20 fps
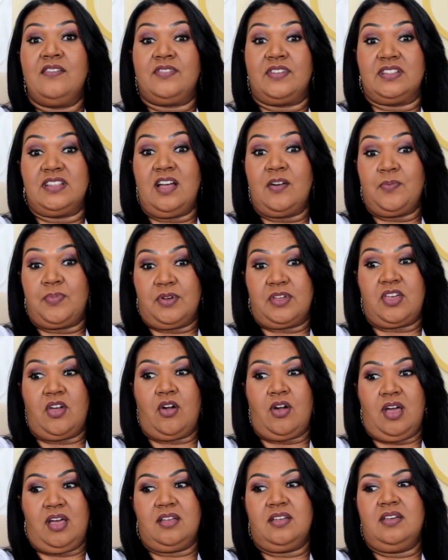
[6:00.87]
Falou, não, porque
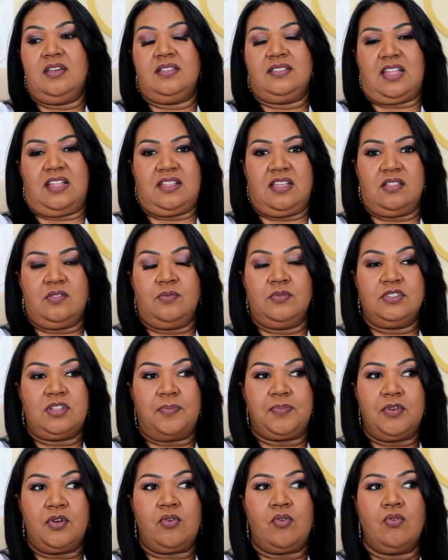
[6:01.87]
ó, tá tendo muita
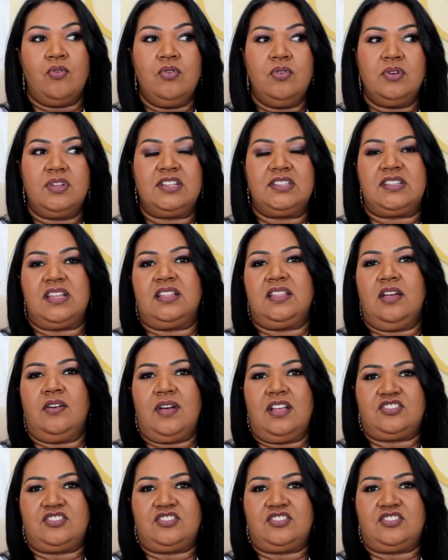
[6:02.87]
procura, entendeu?